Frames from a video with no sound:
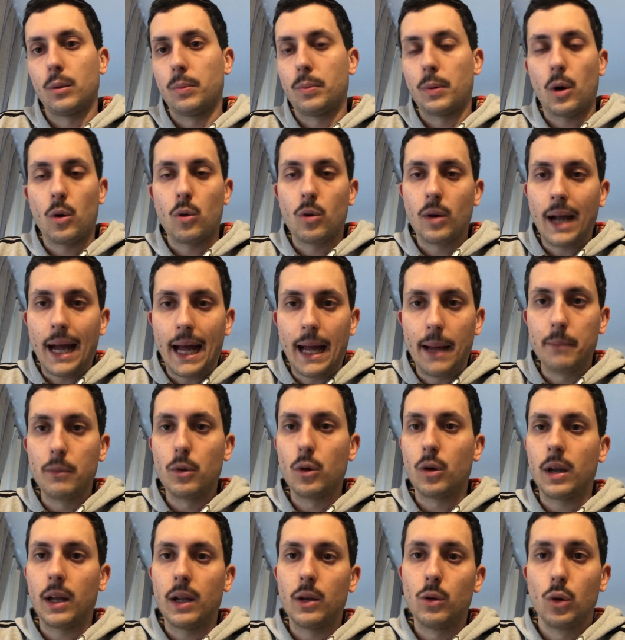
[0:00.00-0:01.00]
però un cambio
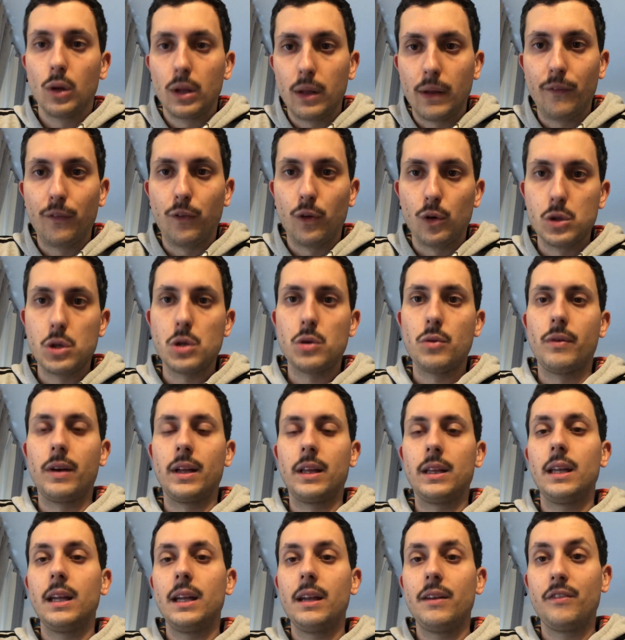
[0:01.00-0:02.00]
che noi tifosi
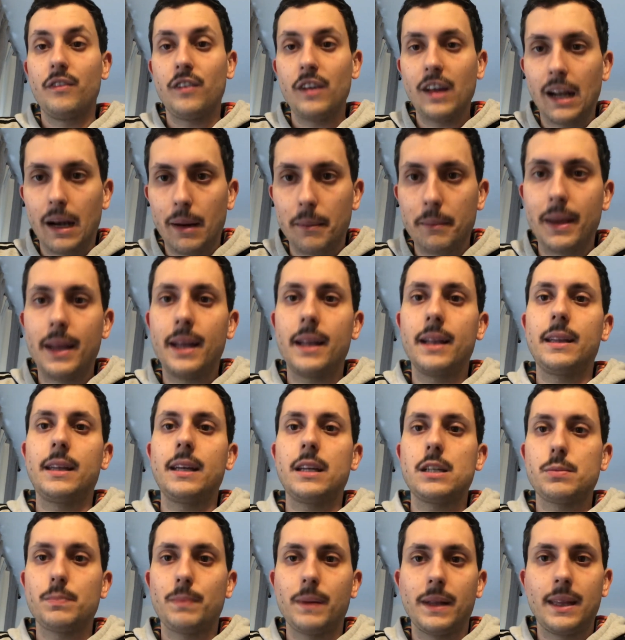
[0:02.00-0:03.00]
juventini veramente
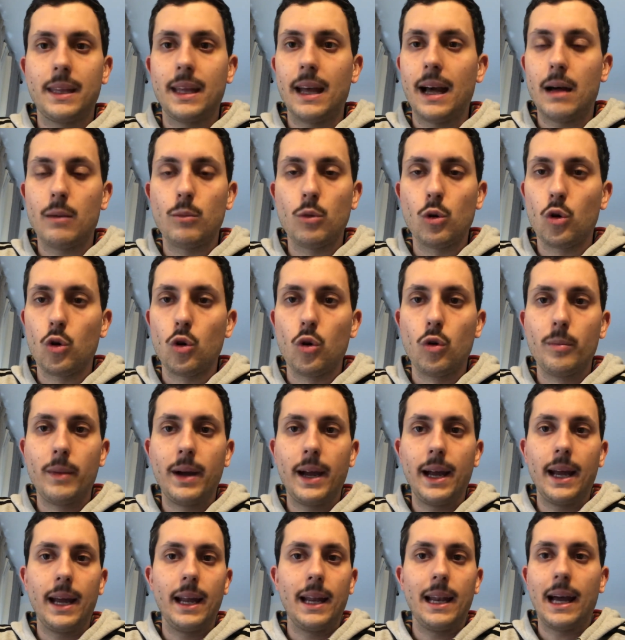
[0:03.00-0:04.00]
aspettiamo
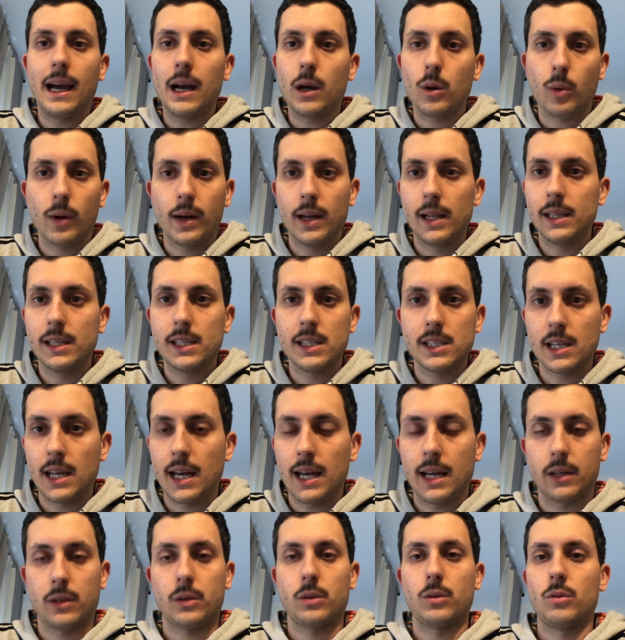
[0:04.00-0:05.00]
come l'acqua nel
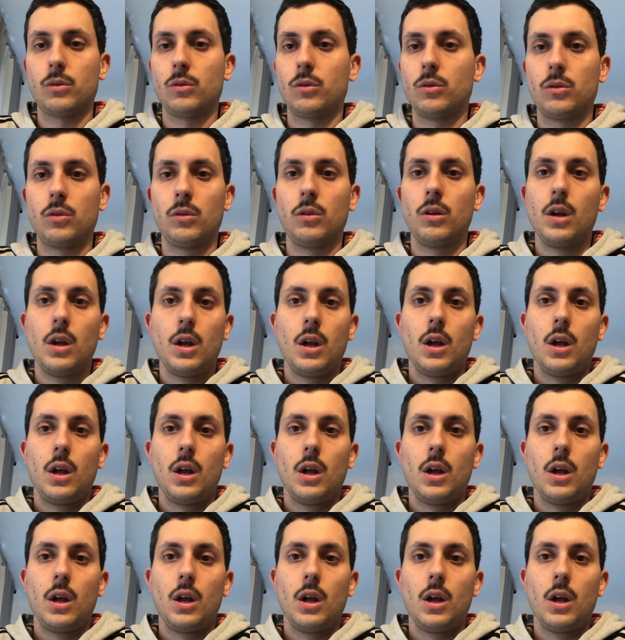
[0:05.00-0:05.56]
deserto. No?